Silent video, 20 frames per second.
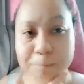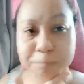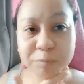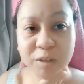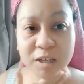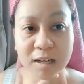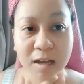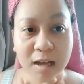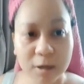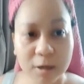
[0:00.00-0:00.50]

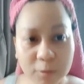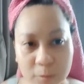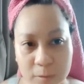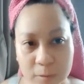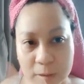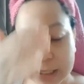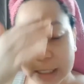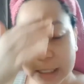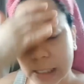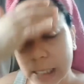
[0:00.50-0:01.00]
Tagalog?
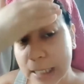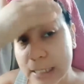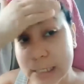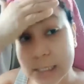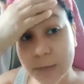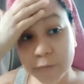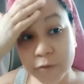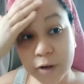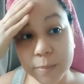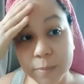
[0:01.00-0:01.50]
Eh,
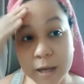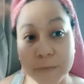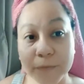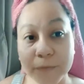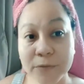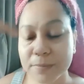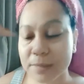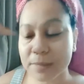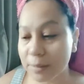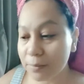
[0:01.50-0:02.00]
kasi from I'm
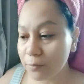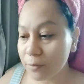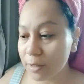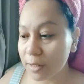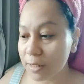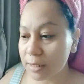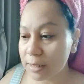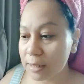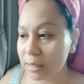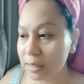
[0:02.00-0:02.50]
from
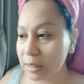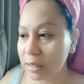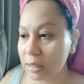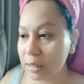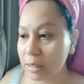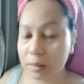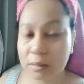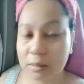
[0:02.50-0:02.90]
Zamboanga City.